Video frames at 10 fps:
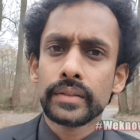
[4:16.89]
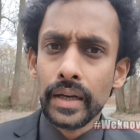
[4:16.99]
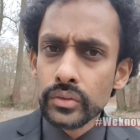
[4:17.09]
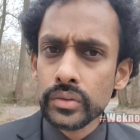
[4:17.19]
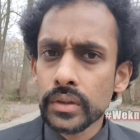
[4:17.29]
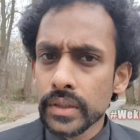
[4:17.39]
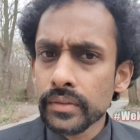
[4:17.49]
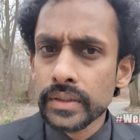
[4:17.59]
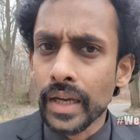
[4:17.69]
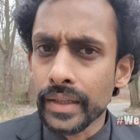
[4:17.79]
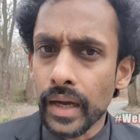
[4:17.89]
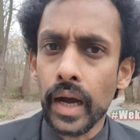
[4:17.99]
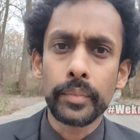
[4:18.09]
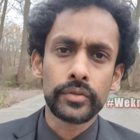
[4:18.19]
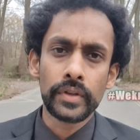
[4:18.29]
தனுஷுக்கு டிவர்ஸ் ஆகிட்டா
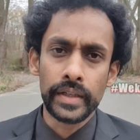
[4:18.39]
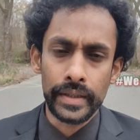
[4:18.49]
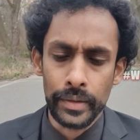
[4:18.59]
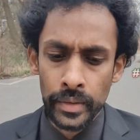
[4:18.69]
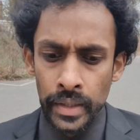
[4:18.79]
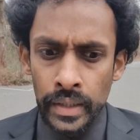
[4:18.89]
அப்படின்னு சொல்லி கேட்டேன்